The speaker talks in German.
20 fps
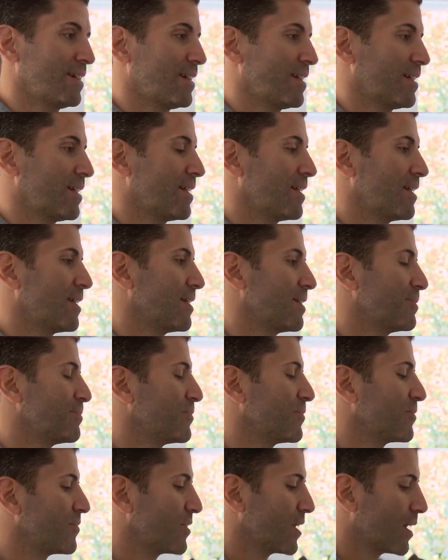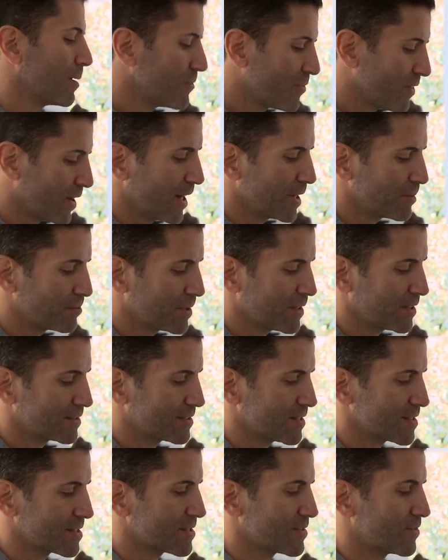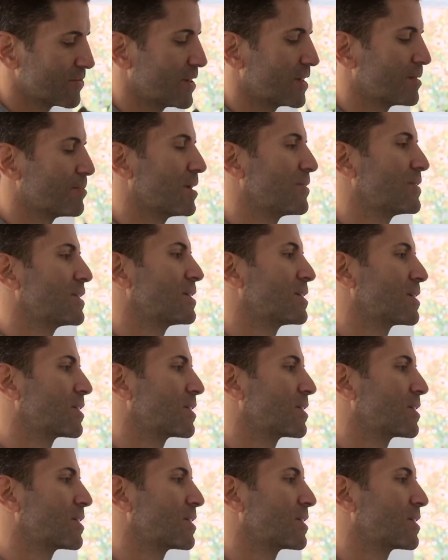Okay. Ähm, wir haben vereinbart, dass wenn mal wieder